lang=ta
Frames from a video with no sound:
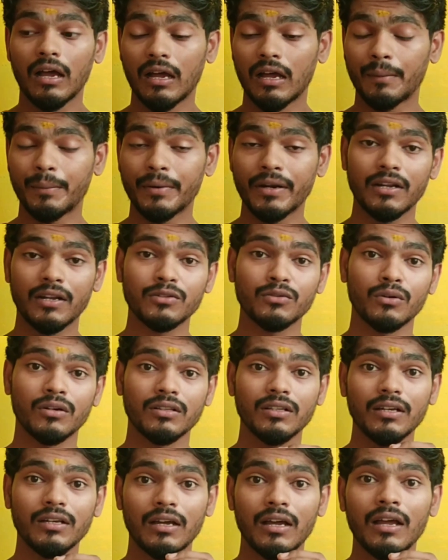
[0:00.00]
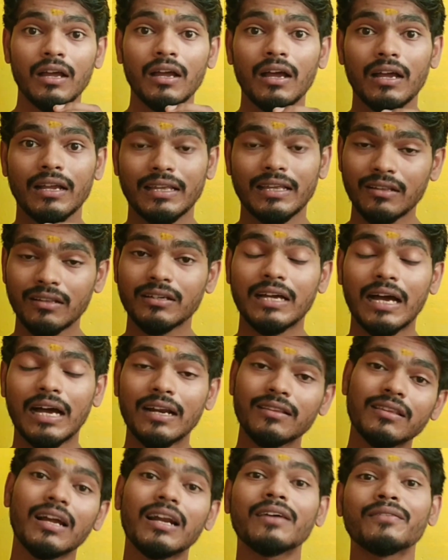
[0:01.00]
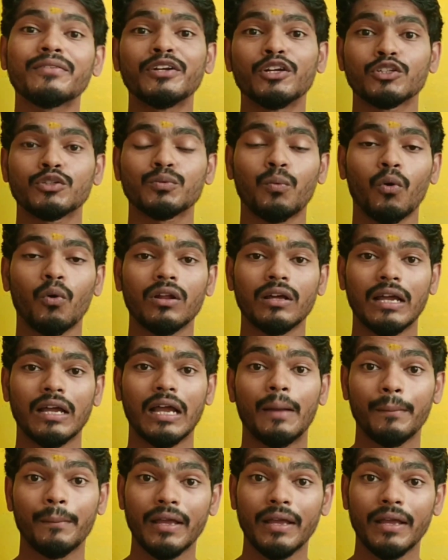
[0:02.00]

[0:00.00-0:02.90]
அப்படி என்ன சொல்கிறது ஏதாவது கருத்தான வீடியோஸ் போடுங்க